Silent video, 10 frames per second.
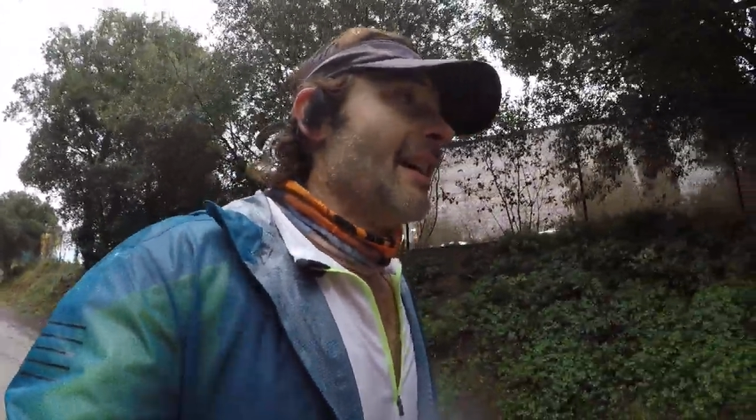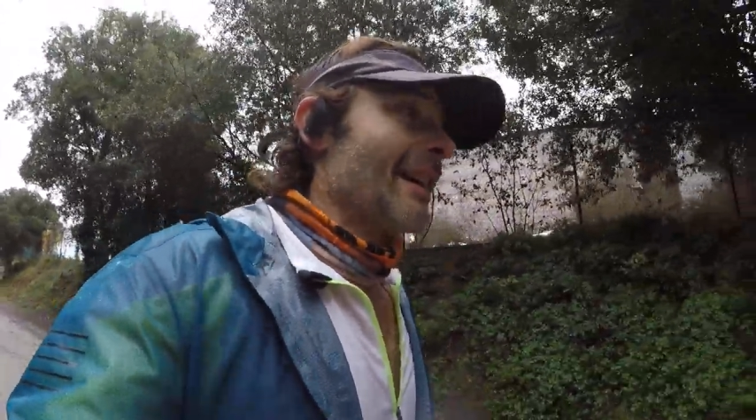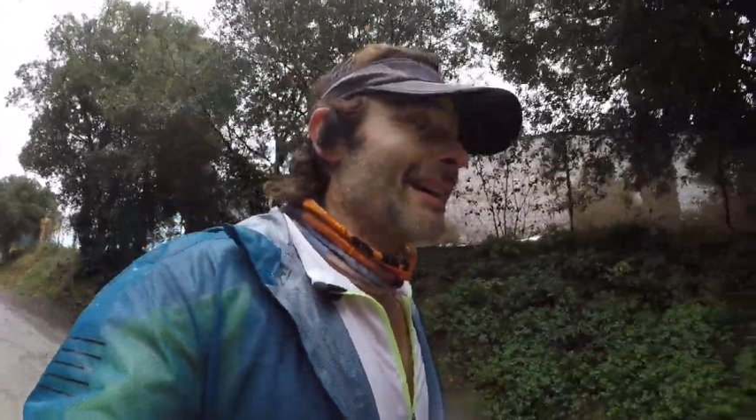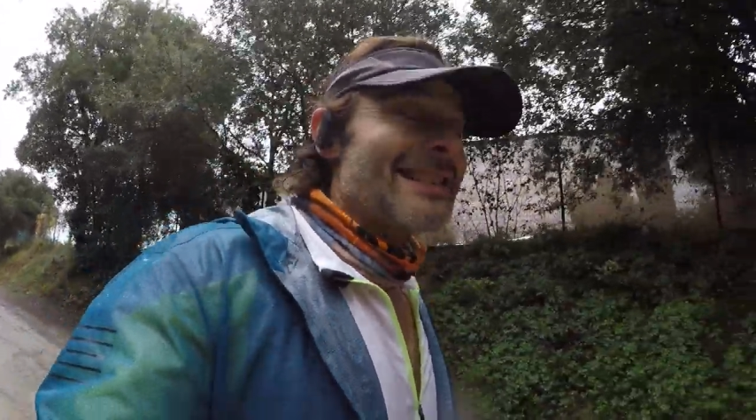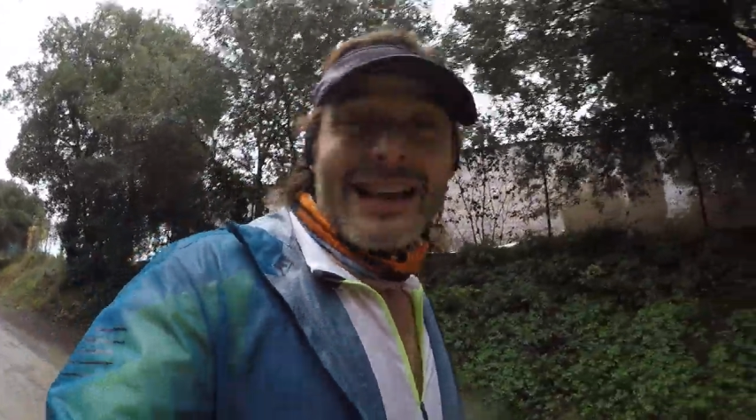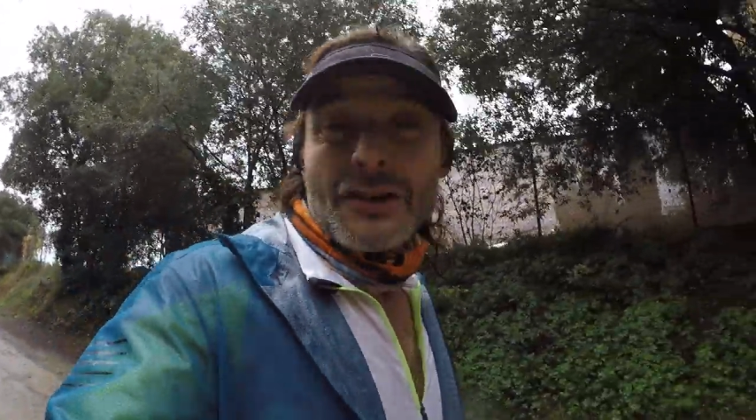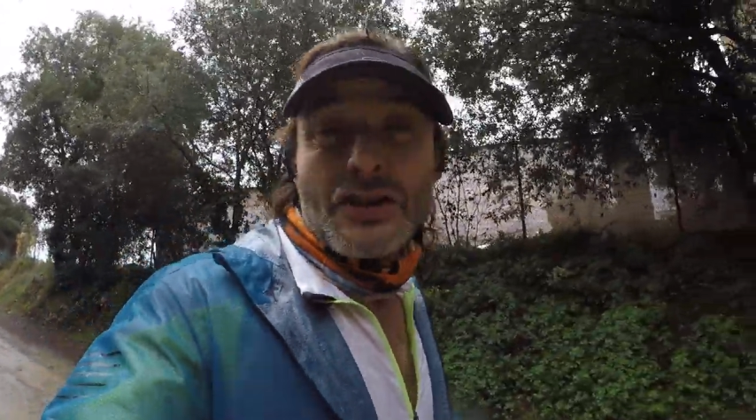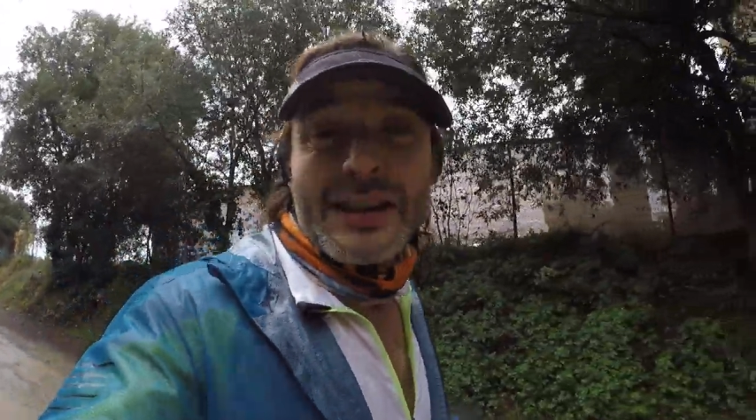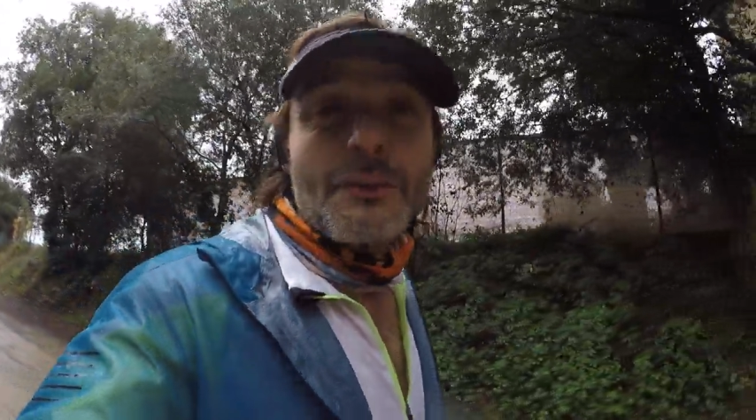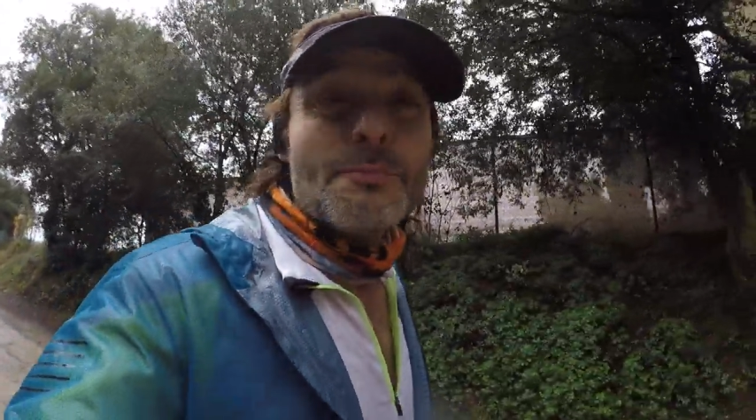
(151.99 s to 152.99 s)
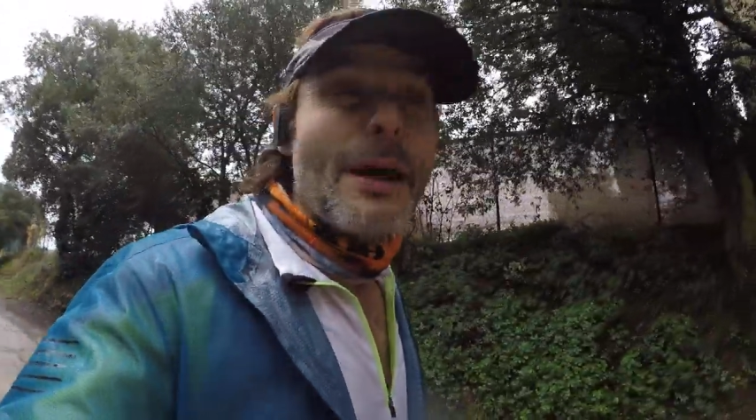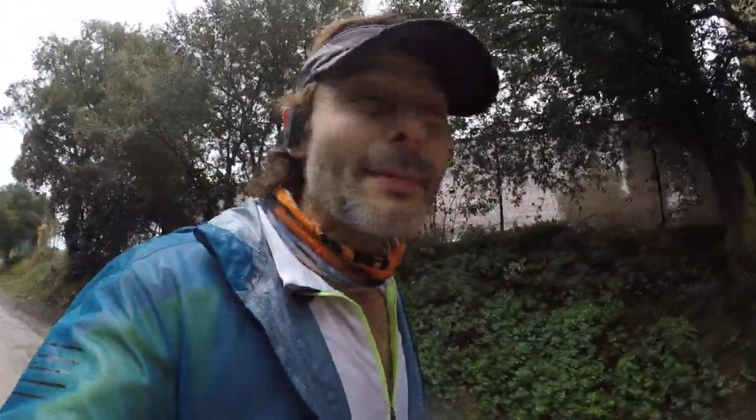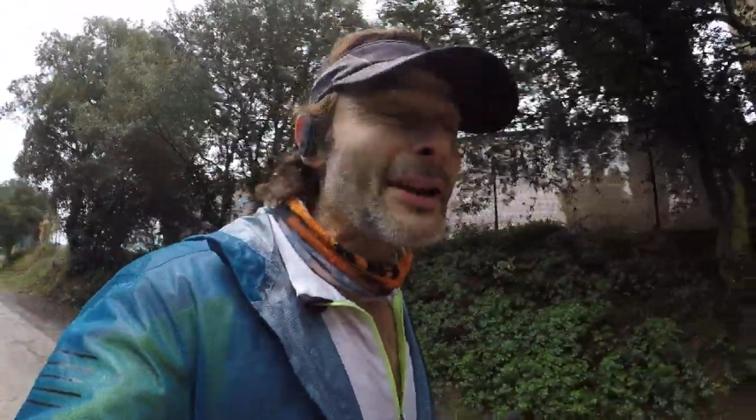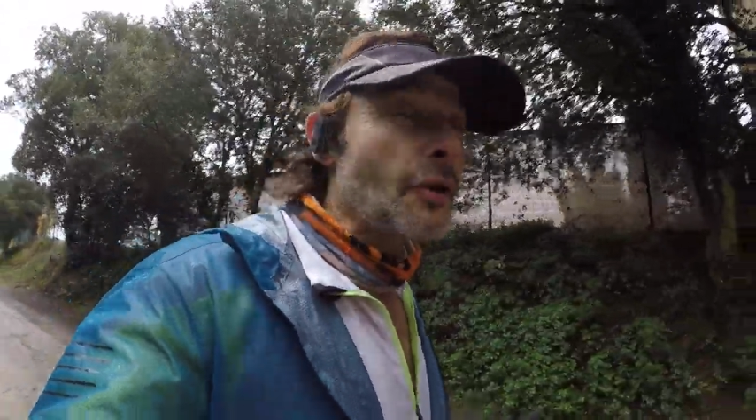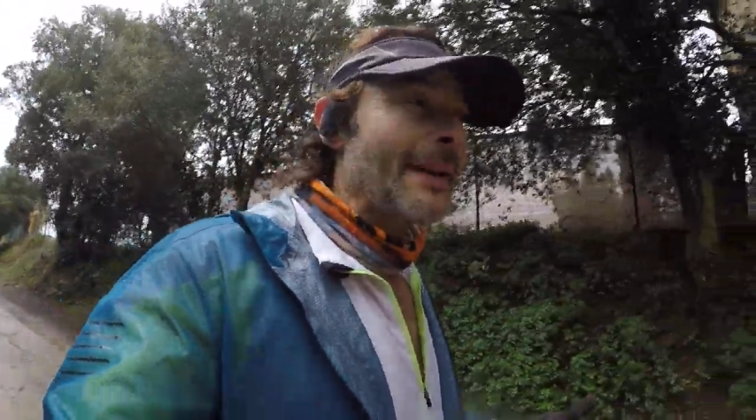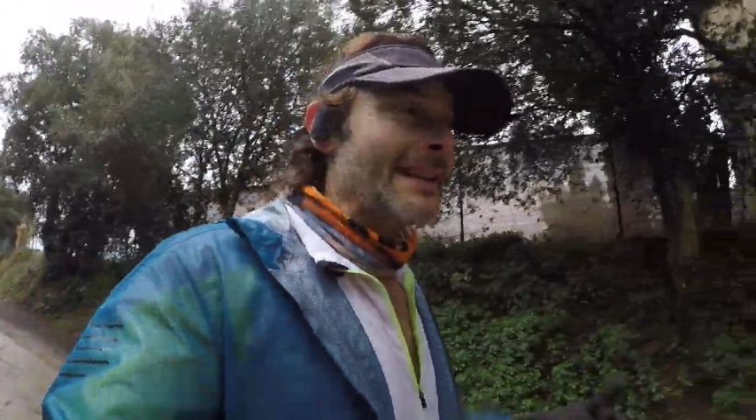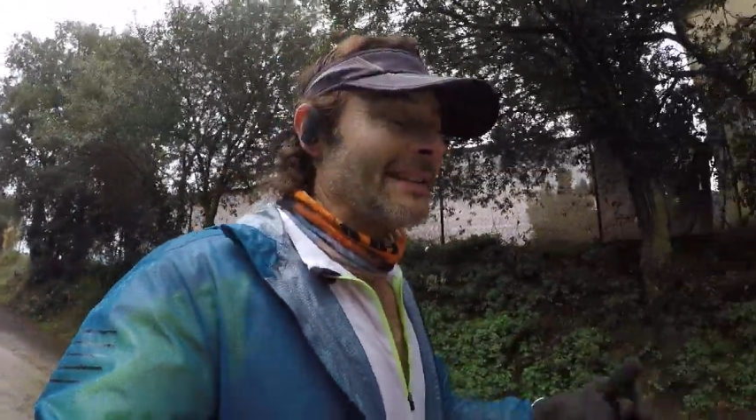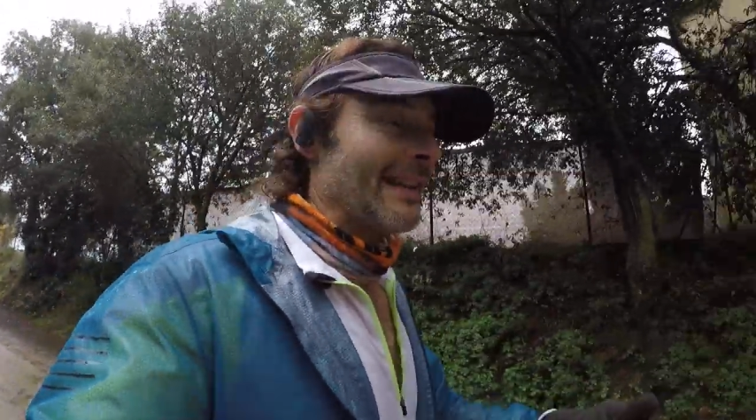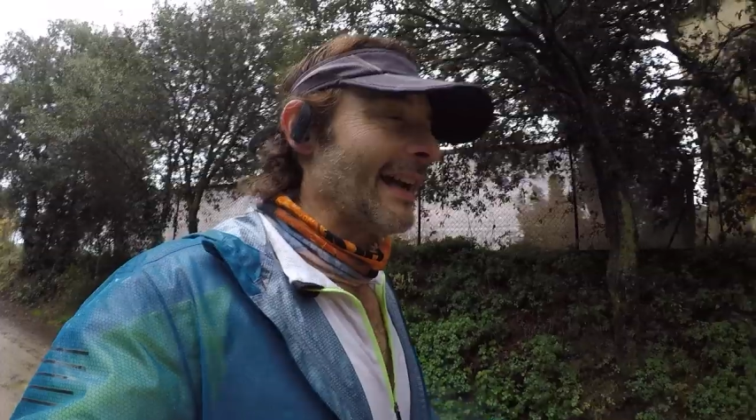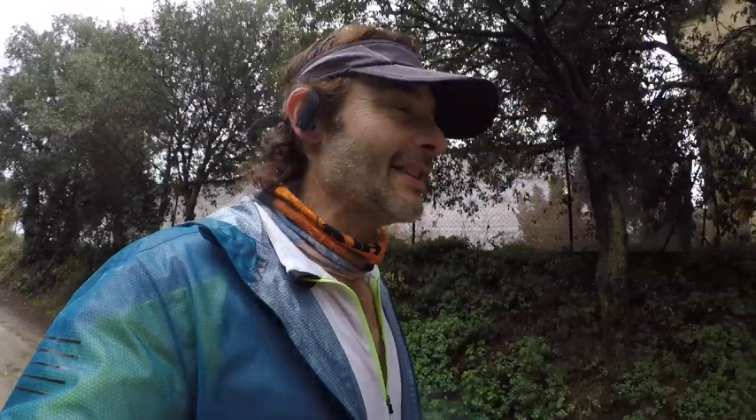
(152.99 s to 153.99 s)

Que en este caso sería un BB90, ¿eh?